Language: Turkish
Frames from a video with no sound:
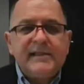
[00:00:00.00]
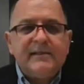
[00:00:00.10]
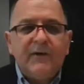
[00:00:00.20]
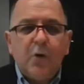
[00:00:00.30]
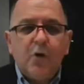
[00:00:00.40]

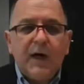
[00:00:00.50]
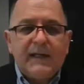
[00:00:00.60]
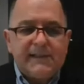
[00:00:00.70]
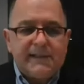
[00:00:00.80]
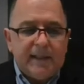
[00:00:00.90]
BES ve
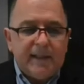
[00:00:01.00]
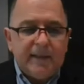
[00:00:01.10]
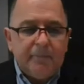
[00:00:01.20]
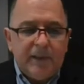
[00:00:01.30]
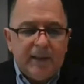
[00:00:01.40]

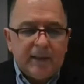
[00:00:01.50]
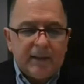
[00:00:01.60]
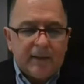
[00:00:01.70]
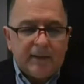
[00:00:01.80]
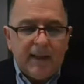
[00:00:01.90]
OKS'yi bir
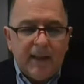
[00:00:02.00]
arada